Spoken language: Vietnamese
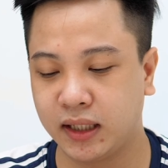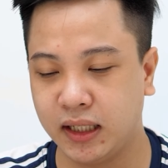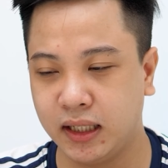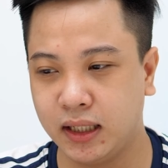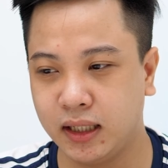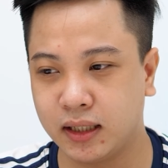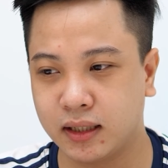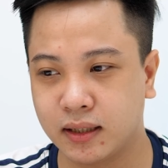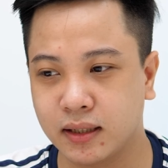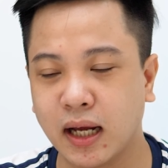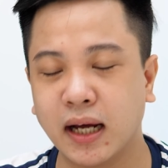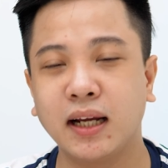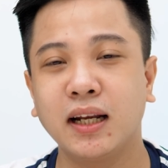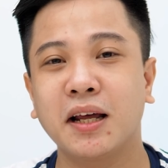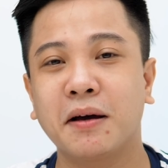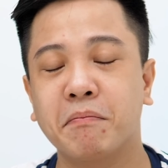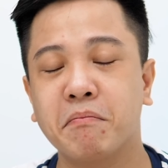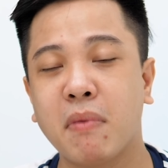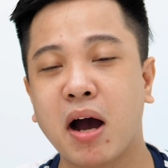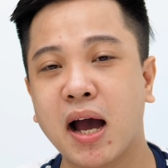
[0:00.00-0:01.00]
thì đấy
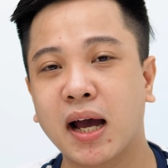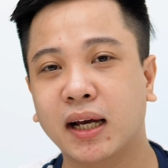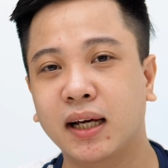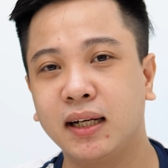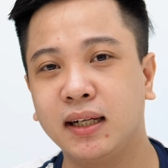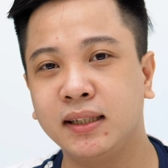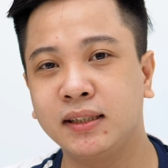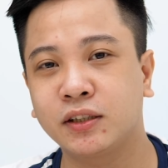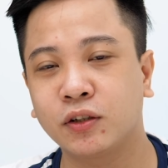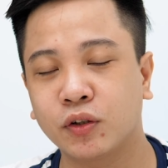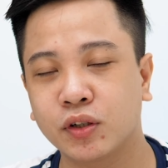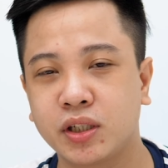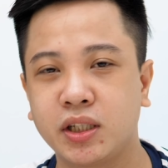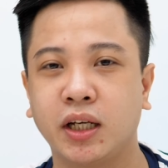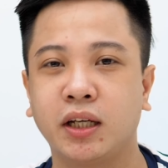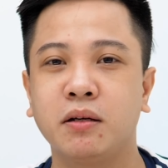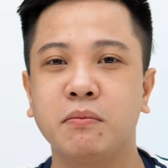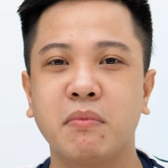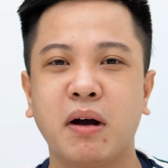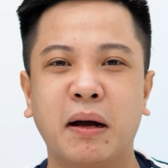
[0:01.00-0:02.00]
là ba cái lý do
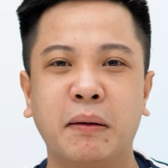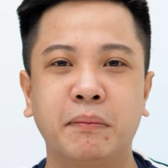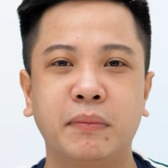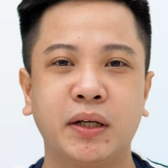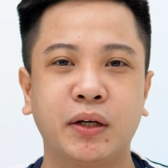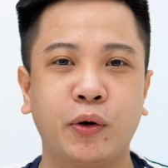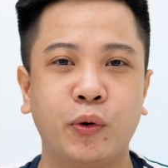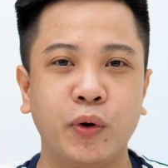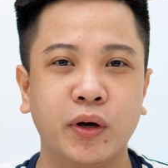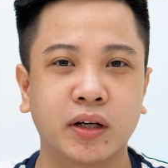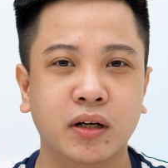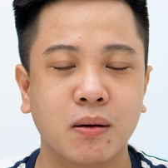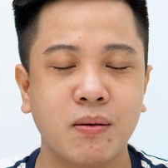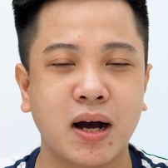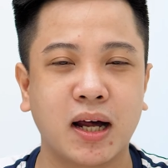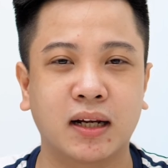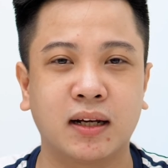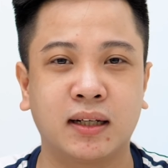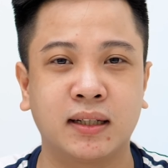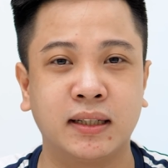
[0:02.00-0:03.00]
chính mà mình khuyên các
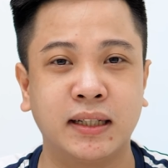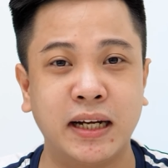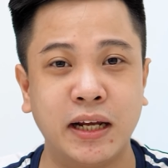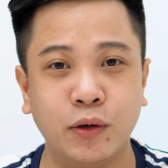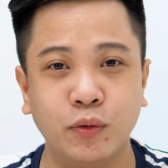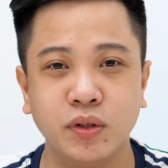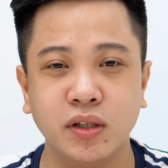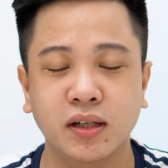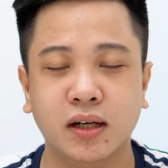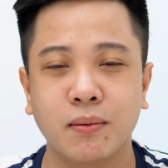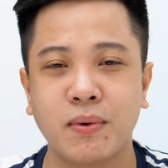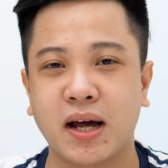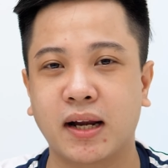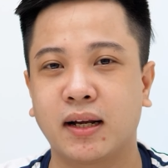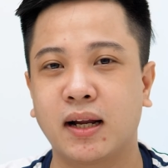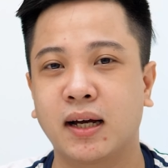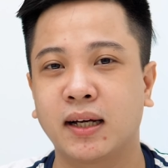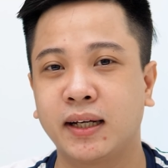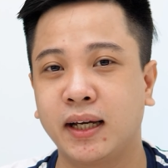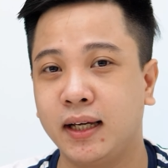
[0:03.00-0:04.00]
bạn là nếu như các
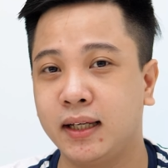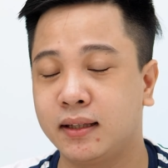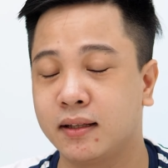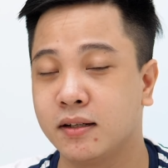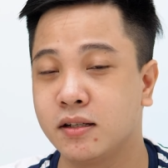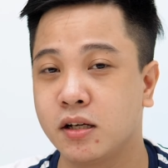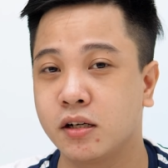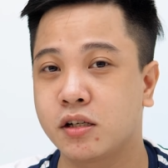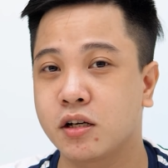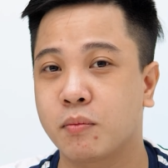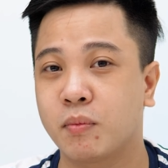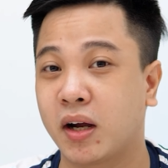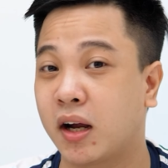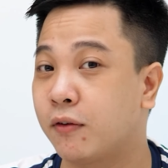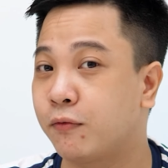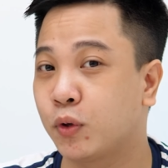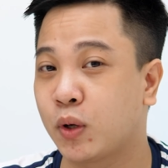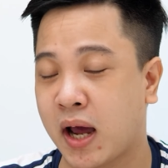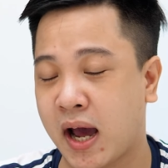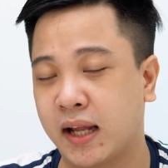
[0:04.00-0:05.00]
bạn đang nghĩ tới những chiếc máy
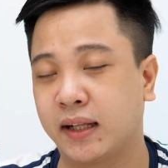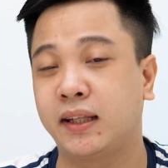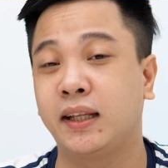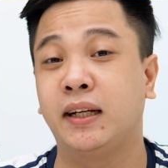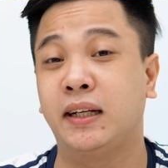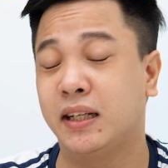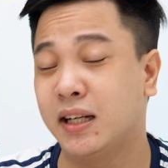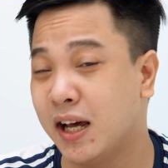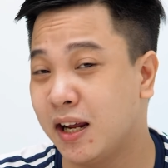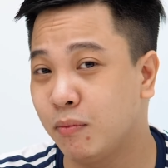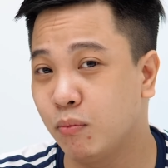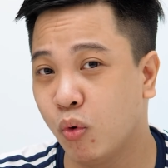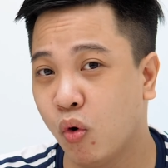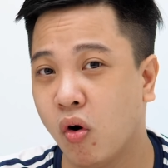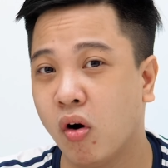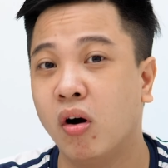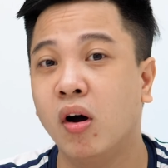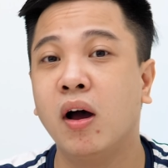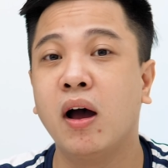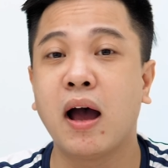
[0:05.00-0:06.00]
iPhone Hàn thì nên
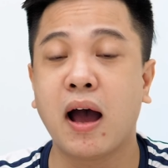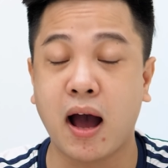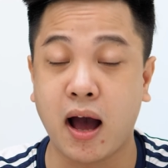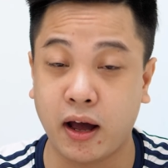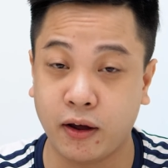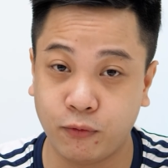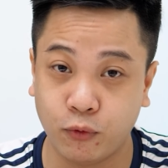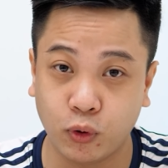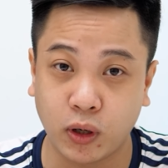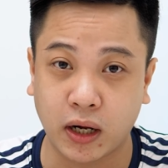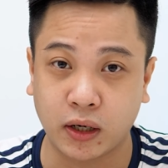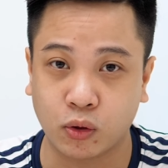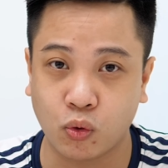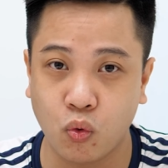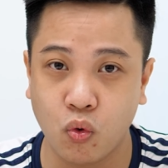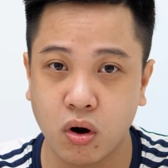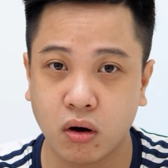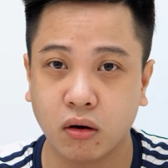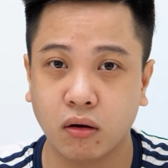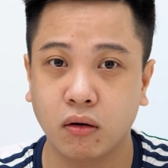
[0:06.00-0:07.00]
mua iPhone Hàn
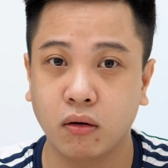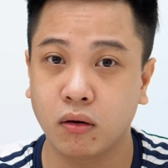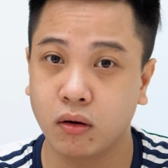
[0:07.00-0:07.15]
Quốc